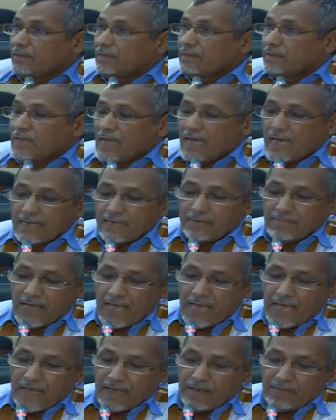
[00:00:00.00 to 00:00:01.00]
هذا
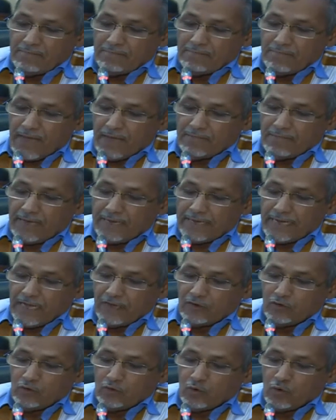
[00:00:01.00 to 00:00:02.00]
ما ما معناه
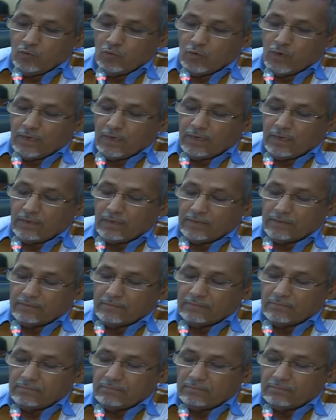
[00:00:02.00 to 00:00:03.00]
أنه هو
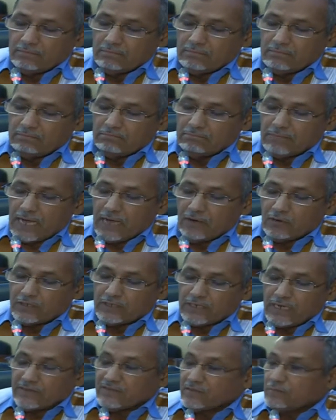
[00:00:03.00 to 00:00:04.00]
ما هو
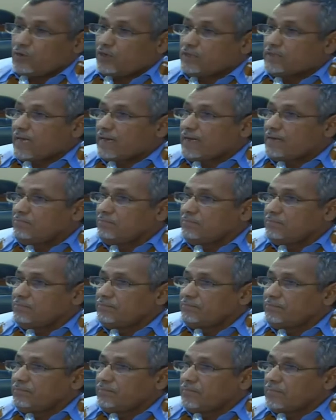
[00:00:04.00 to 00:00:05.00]
شخص محترم
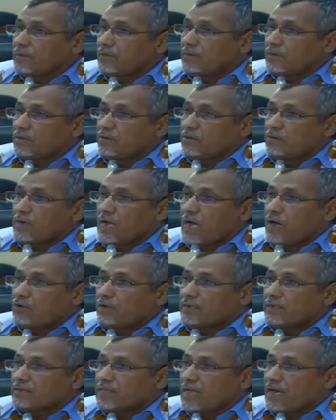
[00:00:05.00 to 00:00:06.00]
ولا هو
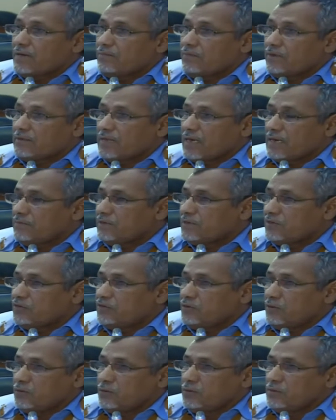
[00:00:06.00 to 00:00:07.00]
إطار محترم
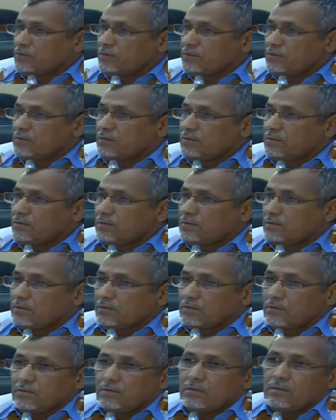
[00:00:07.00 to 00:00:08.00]
يقد يعود
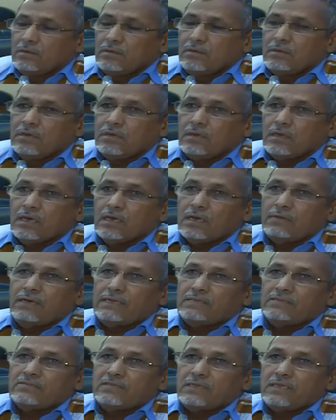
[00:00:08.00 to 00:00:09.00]
غير
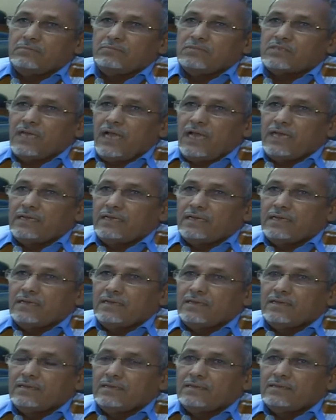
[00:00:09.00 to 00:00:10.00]
بعد السنين مشى
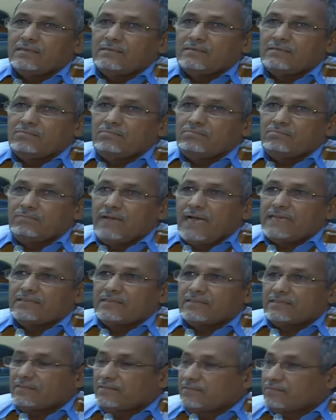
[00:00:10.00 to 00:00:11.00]
عنها
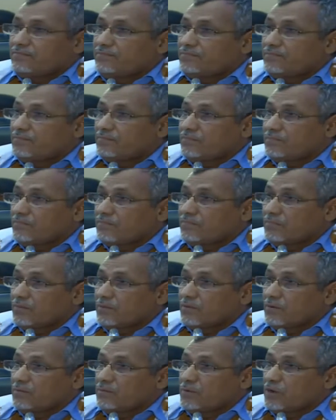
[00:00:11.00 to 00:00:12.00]
ماتت
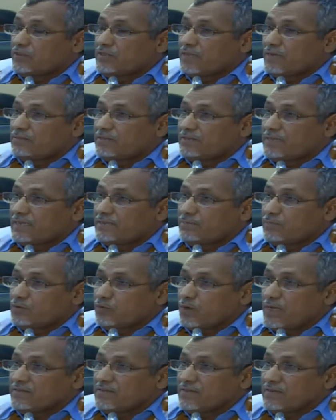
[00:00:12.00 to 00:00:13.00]
وموتها ما زالت
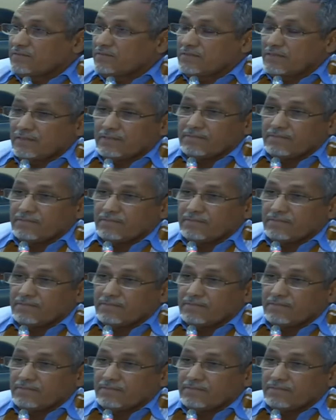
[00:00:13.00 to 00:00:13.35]
متواصلة فيها